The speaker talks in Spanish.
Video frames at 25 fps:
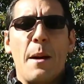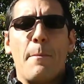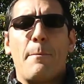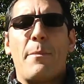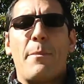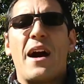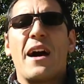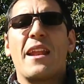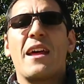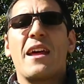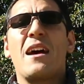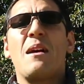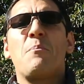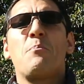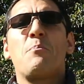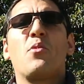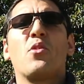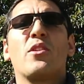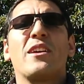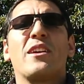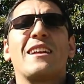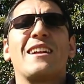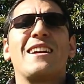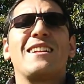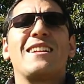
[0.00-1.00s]
para
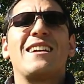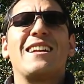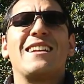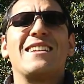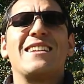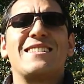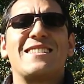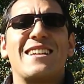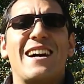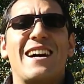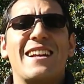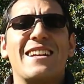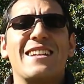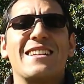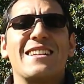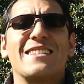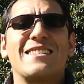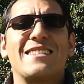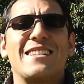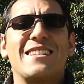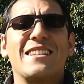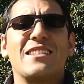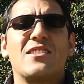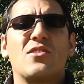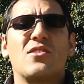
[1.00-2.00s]
poder analizar
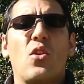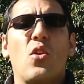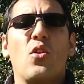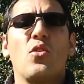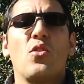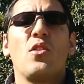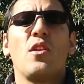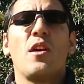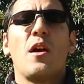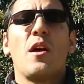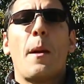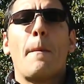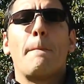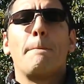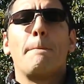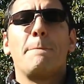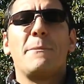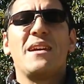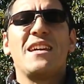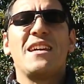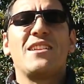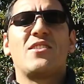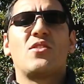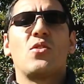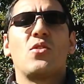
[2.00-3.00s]
si son
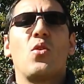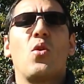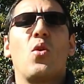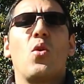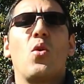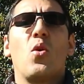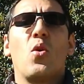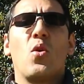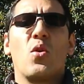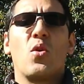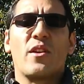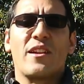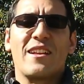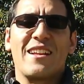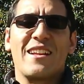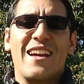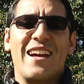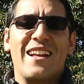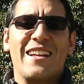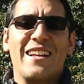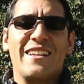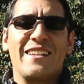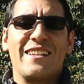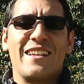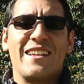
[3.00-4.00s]
mito o
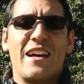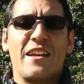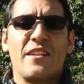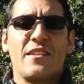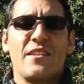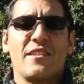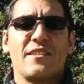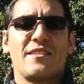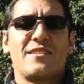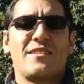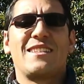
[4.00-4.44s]
realidad